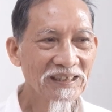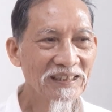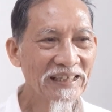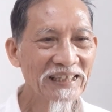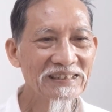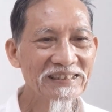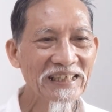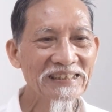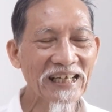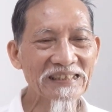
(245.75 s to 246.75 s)
nên
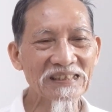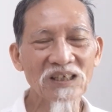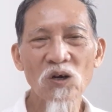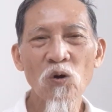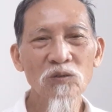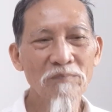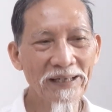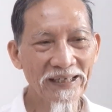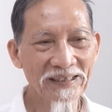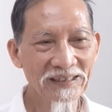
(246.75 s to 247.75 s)
tinh thần hôn
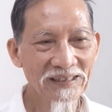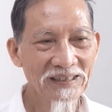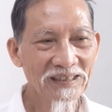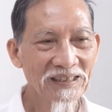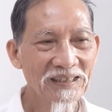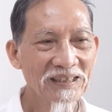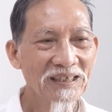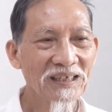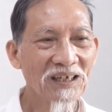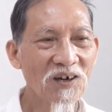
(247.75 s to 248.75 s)
mê
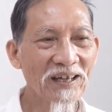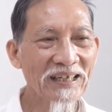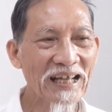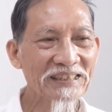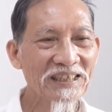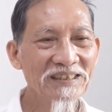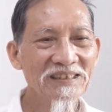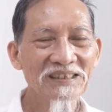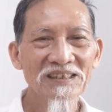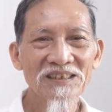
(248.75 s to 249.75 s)
gọi là chứng
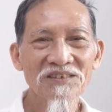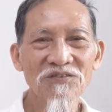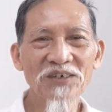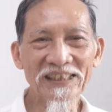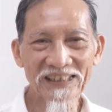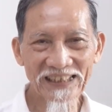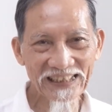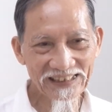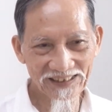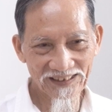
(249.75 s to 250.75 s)
vượt kinh.